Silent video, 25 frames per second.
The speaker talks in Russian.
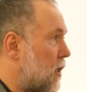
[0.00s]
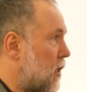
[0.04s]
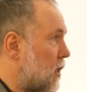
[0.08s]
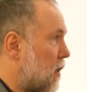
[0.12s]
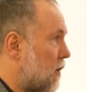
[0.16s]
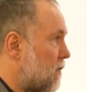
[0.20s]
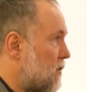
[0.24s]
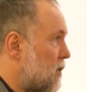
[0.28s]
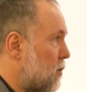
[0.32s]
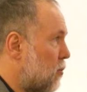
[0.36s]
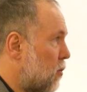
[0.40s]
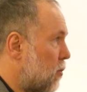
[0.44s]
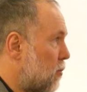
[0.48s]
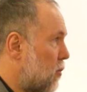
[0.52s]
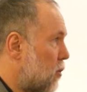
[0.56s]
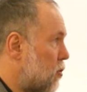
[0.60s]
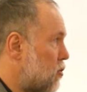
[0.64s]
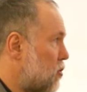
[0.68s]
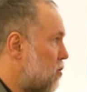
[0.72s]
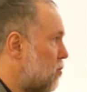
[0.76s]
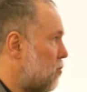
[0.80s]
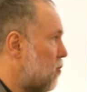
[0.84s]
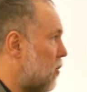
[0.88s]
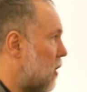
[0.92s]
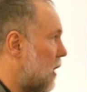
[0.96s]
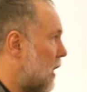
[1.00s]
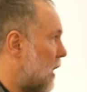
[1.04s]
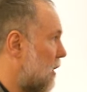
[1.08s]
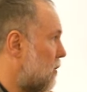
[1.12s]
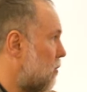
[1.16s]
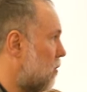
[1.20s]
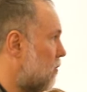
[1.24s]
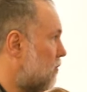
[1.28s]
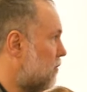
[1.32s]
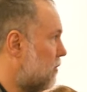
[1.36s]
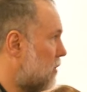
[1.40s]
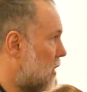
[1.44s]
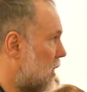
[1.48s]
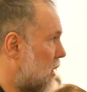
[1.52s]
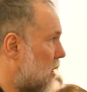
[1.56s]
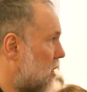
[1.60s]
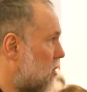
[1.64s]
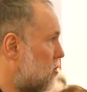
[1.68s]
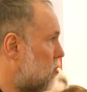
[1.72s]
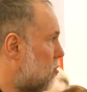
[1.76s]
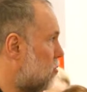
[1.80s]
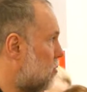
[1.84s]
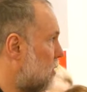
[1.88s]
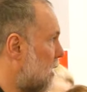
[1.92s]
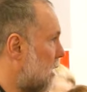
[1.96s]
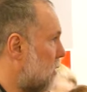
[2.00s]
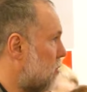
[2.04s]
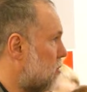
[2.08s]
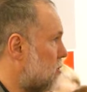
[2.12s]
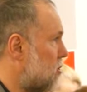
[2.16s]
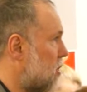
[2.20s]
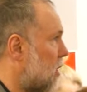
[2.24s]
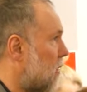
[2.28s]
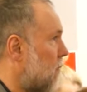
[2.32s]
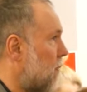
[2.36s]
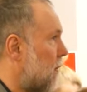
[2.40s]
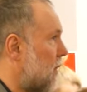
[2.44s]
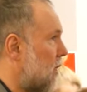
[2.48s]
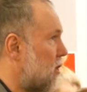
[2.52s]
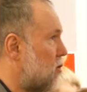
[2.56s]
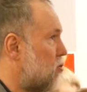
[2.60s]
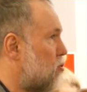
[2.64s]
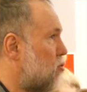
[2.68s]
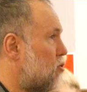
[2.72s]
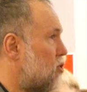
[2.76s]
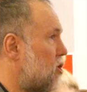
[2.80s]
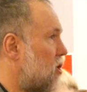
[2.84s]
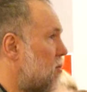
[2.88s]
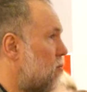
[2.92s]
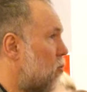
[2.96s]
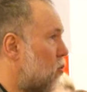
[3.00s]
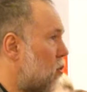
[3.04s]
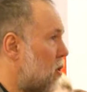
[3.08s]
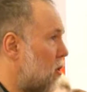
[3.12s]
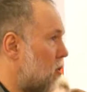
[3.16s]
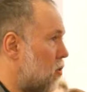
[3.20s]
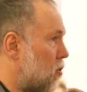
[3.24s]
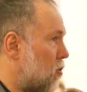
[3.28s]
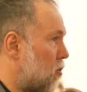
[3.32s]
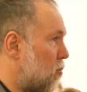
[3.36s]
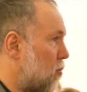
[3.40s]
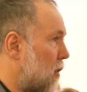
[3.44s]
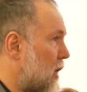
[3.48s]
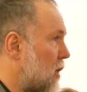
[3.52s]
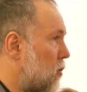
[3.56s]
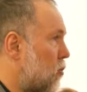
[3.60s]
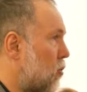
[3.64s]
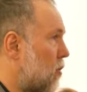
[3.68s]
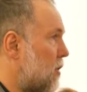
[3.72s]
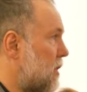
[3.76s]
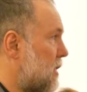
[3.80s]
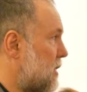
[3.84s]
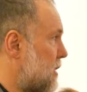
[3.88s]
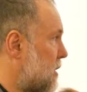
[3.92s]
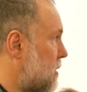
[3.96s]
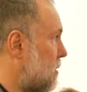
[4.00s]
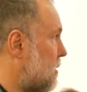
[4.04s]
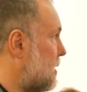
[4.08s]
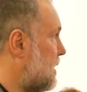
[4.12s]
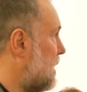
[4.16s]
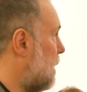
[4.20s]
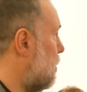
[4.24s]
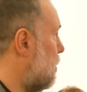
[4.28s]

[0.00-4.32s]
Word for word: Ко всему прочему, Адольфу Николаевичу удалось изучить более глубоко и сделать